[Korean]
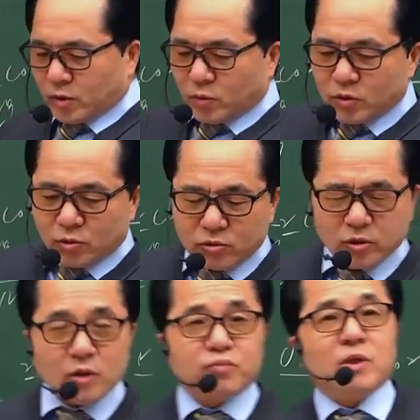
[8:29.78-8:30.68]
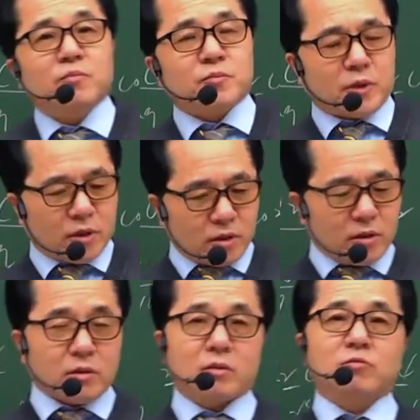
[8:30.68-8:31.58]
뭐 돌턴의 분화법칙.
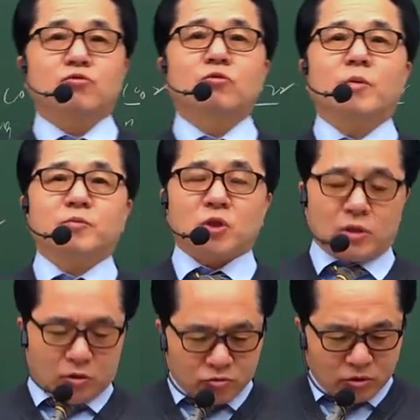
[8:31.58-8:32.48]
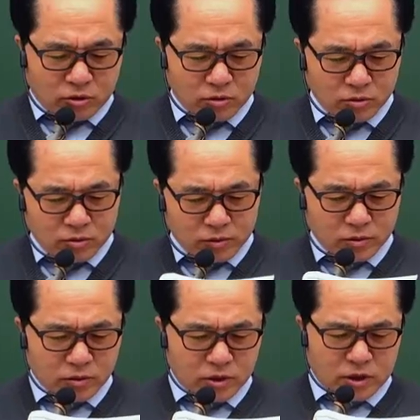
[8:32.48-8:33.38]
누구 법칙이냐고 또 그래.
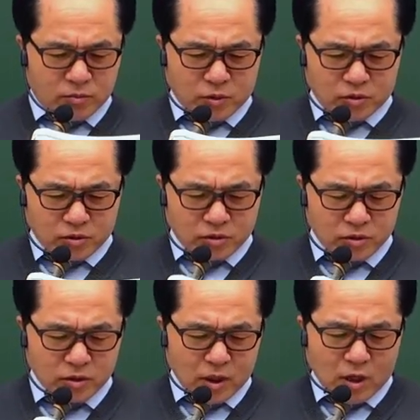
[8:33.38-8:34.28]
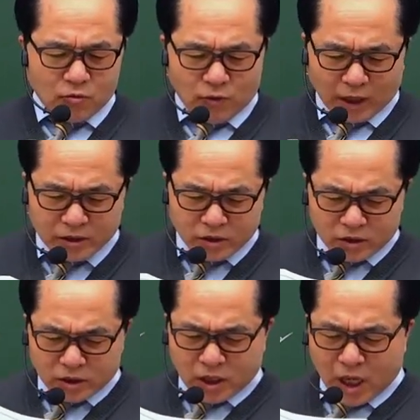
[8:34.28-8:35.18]
2번.
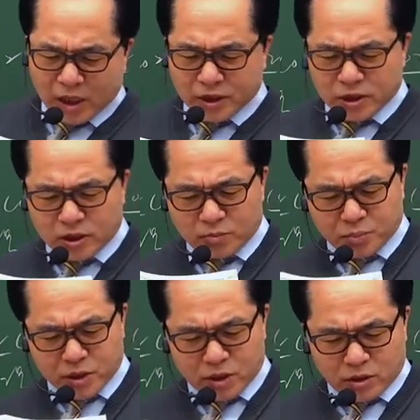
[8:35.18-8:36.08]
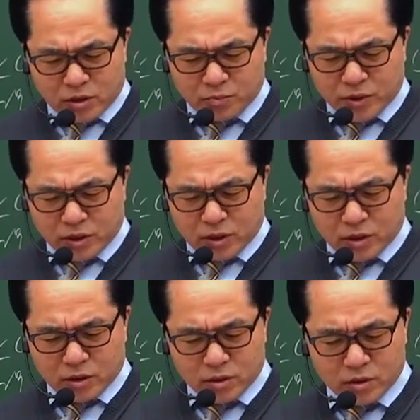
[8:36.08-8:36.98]
완전 가스의
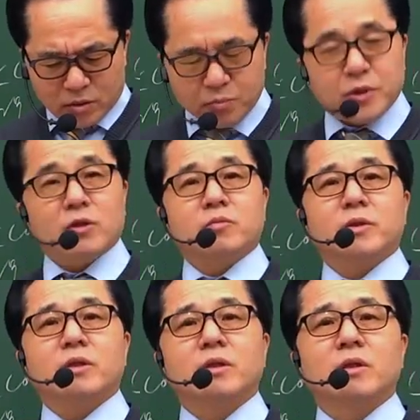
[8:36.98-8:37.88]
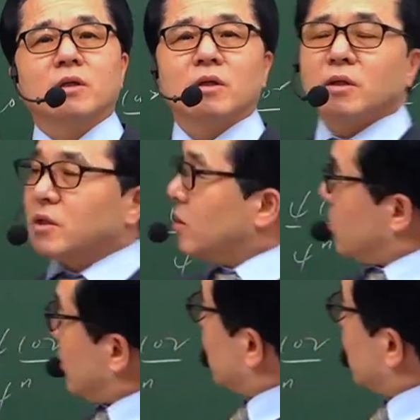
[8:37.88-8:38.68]
비열비. 비열비. 이런 거